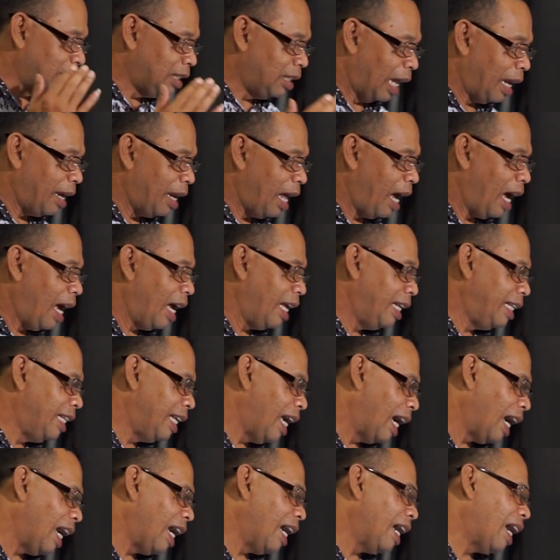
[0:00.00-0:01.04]
Dan nah,
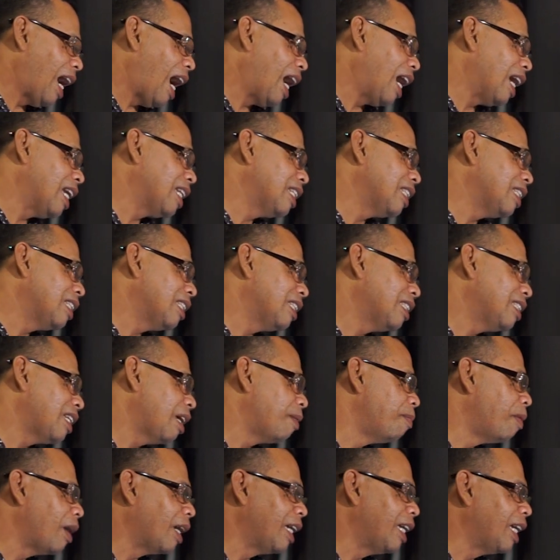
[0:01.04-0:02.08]
yang akan
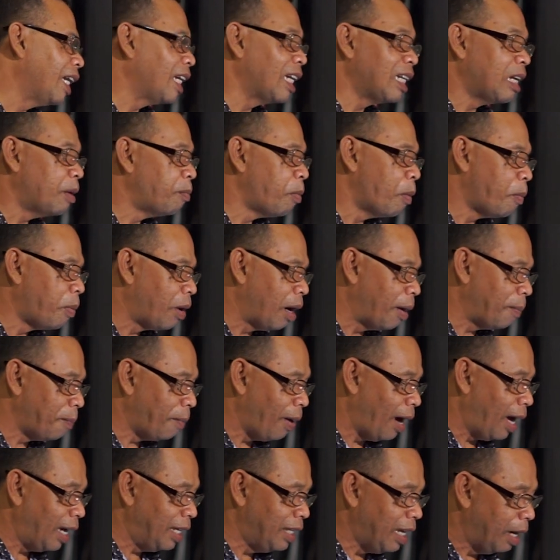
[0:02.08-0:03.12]
saya bagikan ada
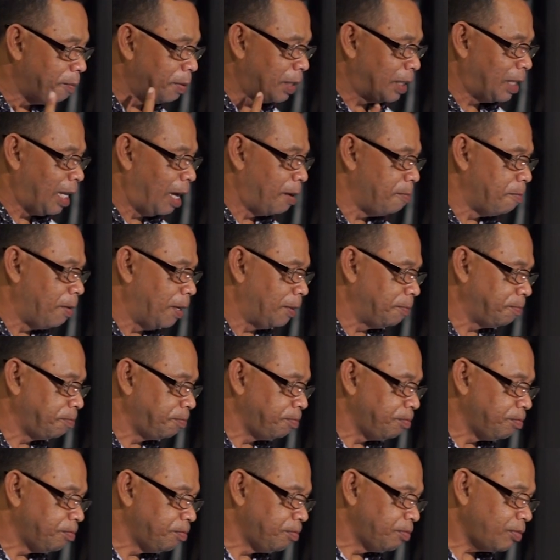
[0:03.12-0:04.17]
beberapa hal. Yang pertama,
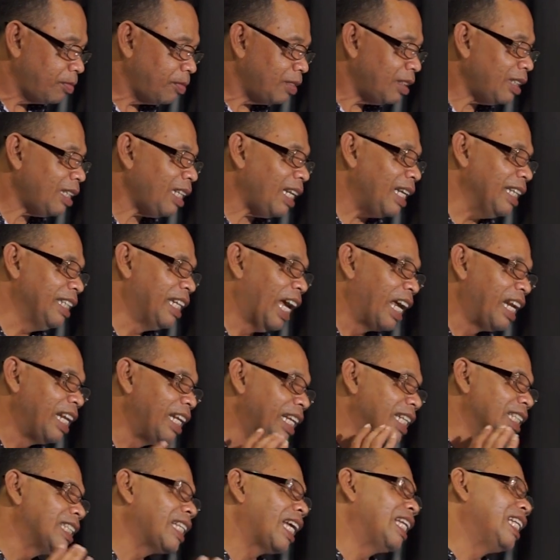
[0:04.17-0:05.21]
dari
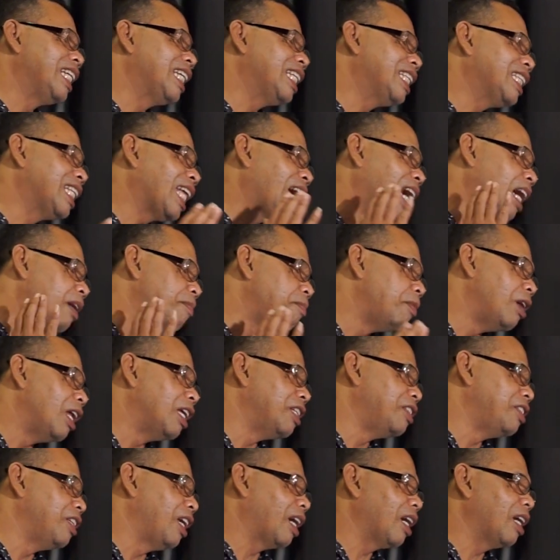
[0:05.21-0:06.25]
kisah ini kita akan
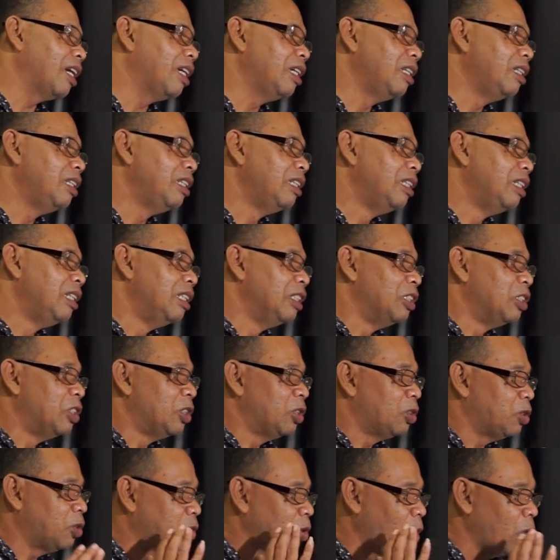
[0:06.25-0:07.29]
belajar
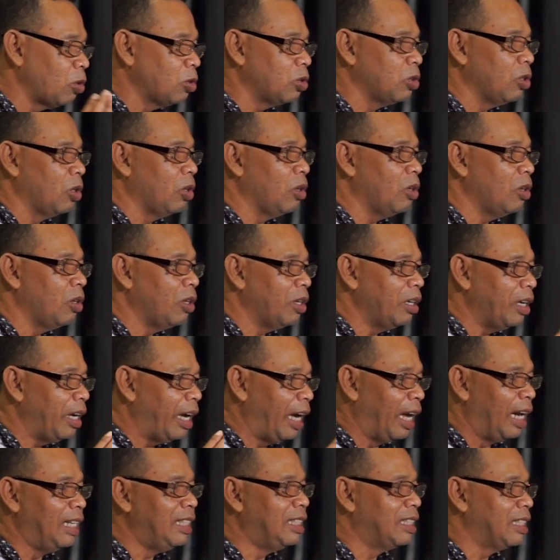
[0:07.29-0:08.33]
sosok
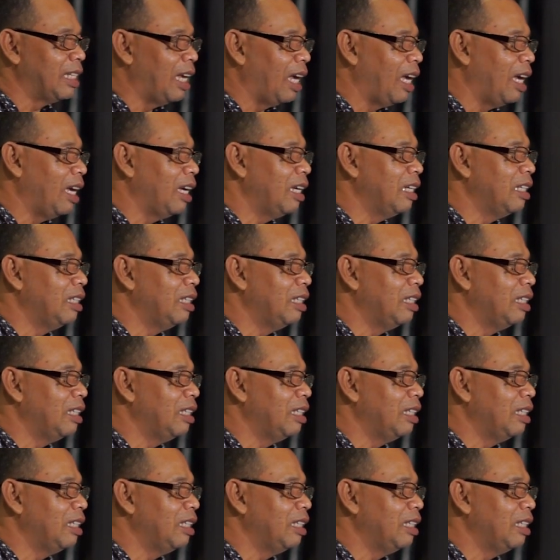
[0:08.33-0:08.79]
Elisa.